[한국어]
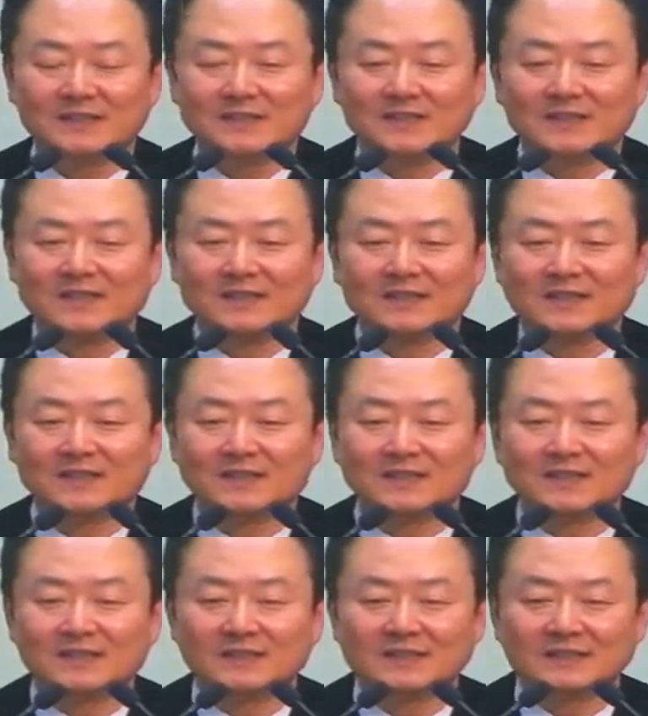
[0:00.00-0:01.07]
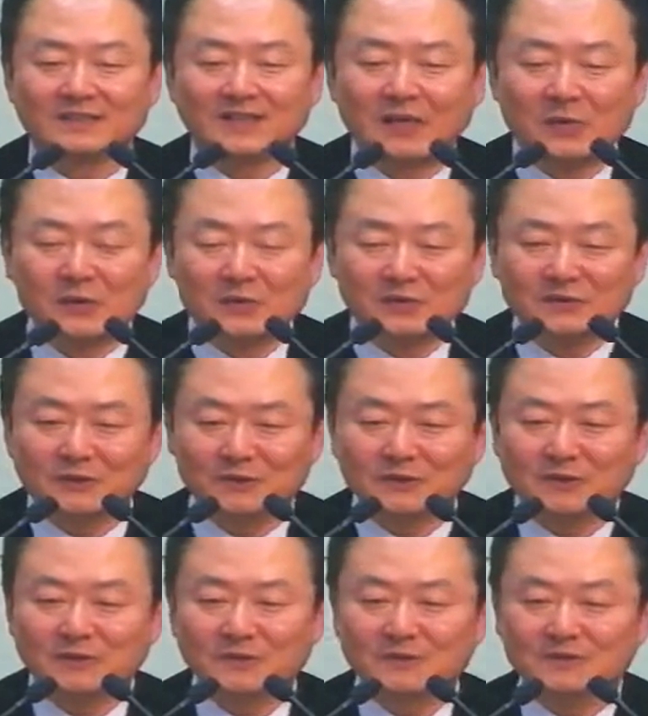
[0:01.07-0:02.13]
아,
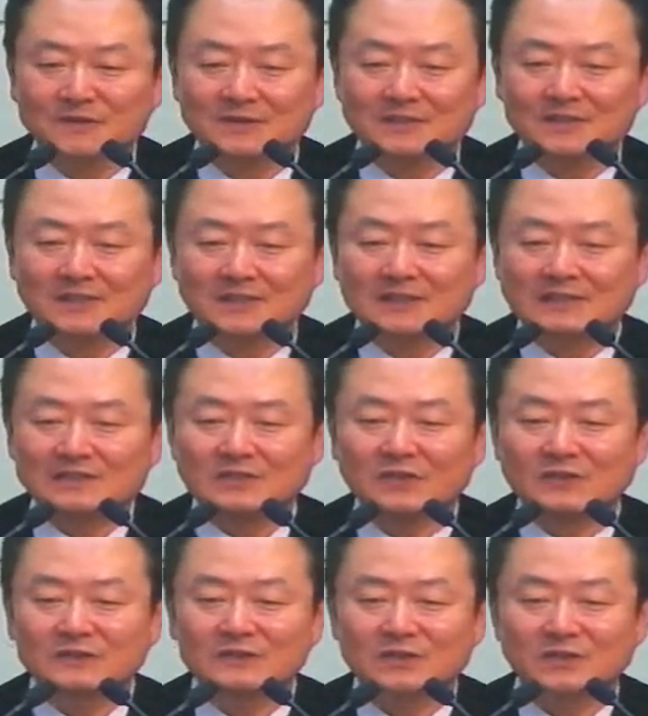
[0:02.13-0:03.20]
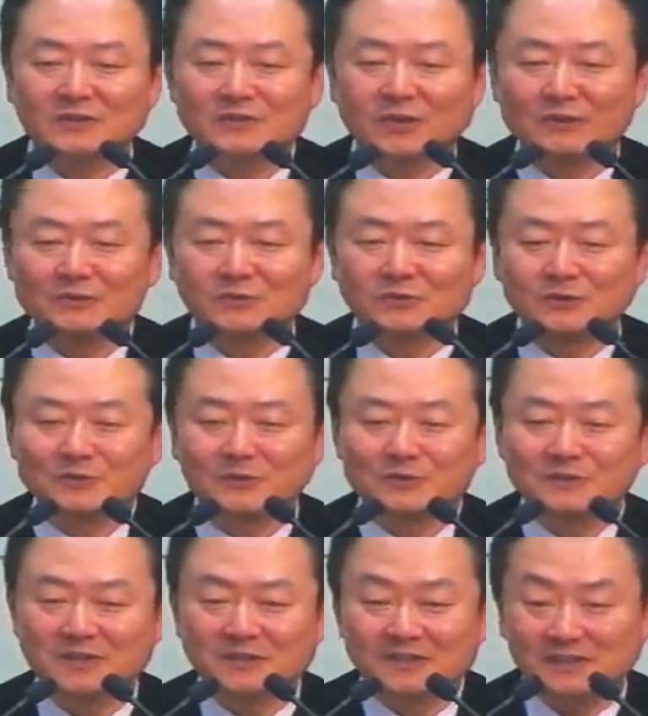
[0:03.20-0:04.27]
내용적으로는 성전
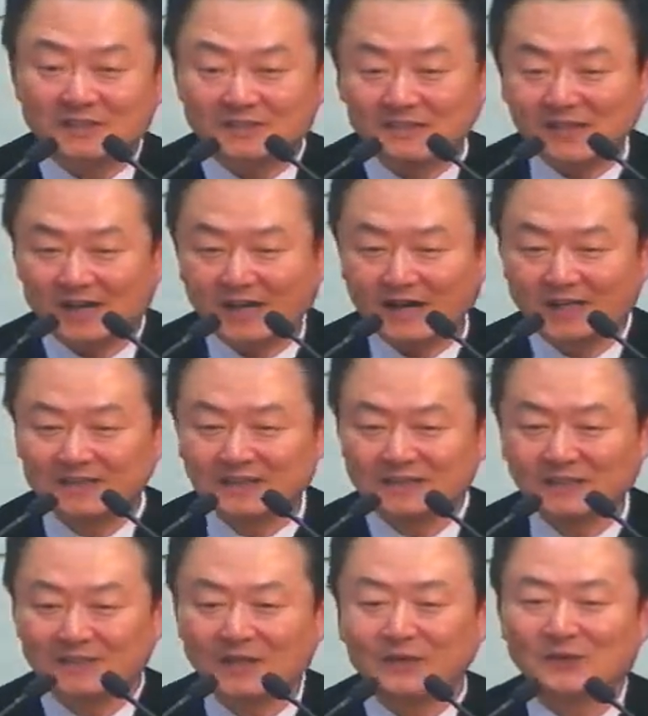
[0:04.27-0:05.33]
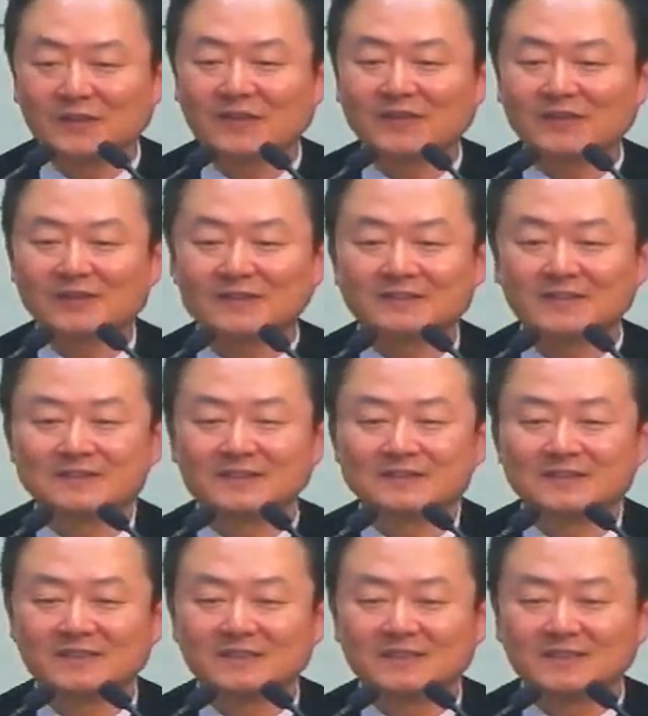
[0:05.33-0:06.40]
건축을 시작하는 내용이에요.
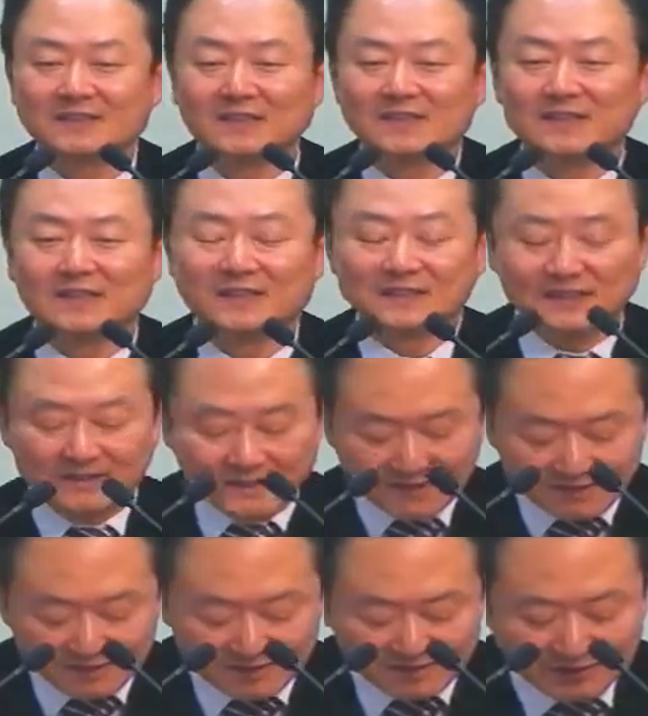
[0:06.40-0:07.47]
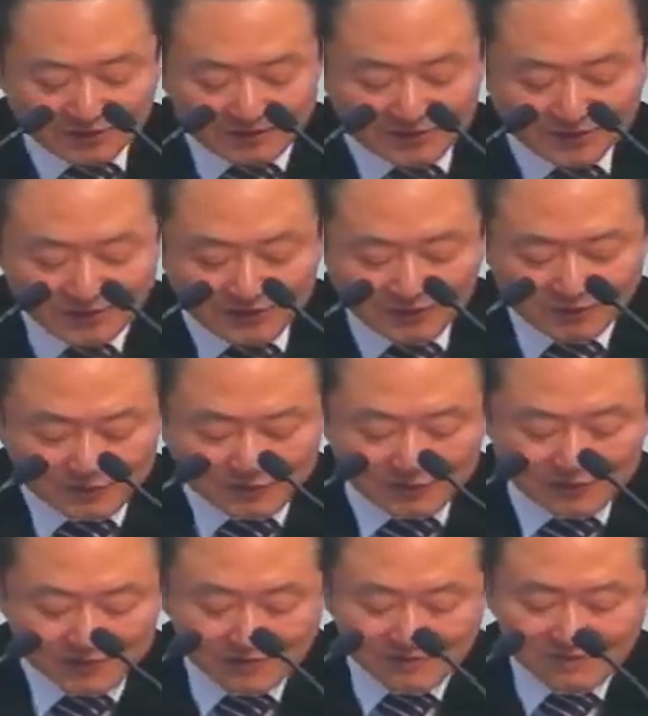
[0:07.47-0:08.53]
근데 이 성전
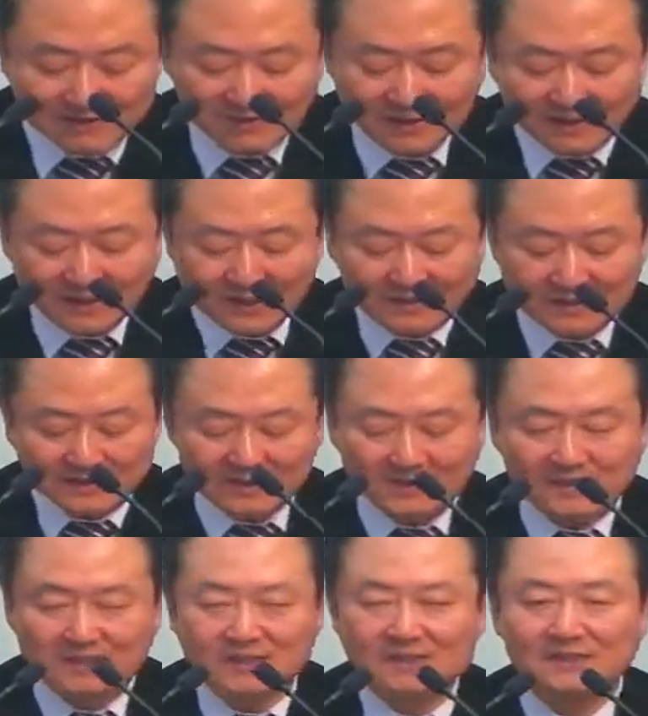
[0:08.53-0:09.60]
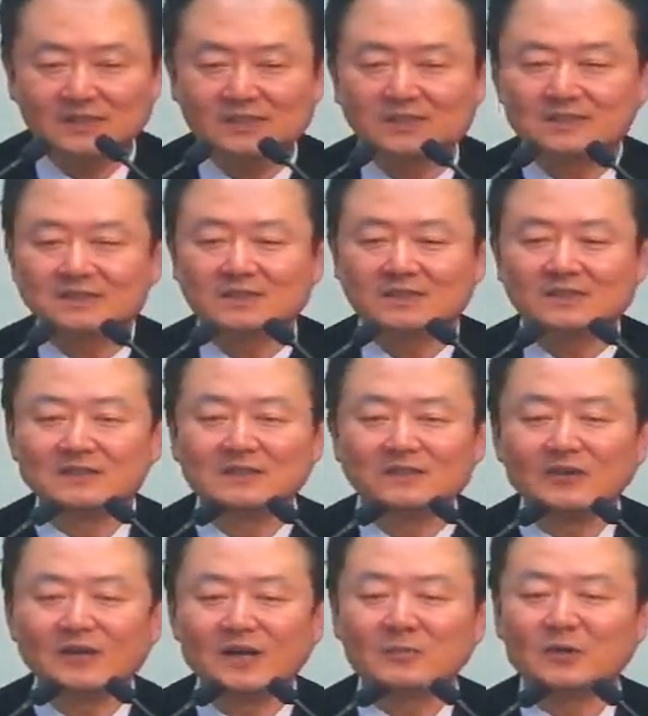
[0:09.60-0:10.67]
건축을 시작하는 그
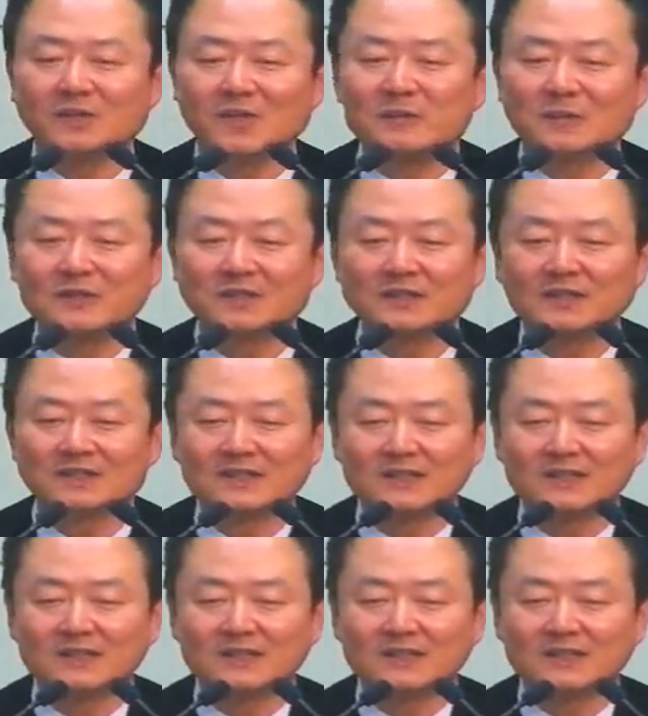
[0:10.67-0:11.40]
근거가 뭐냐면은